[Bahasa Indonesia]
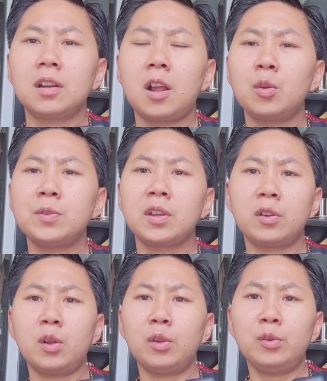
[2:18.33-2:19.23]
kalau
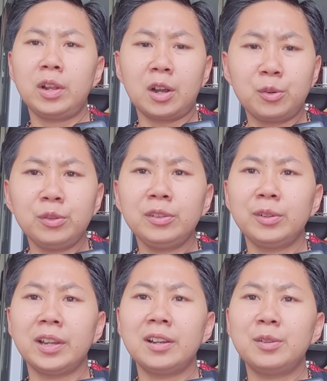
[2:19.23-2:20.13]
misalkan Allah udah kun
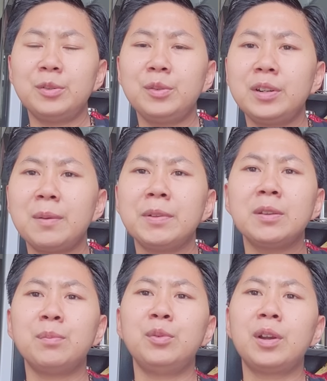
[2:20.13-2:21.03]
tuh ya, udah
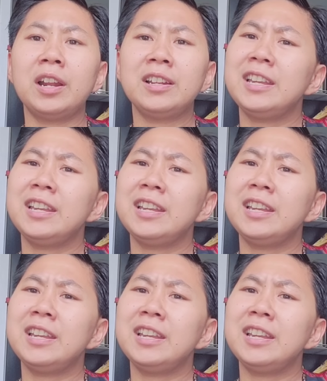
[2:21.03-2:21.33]
menyembuhkan,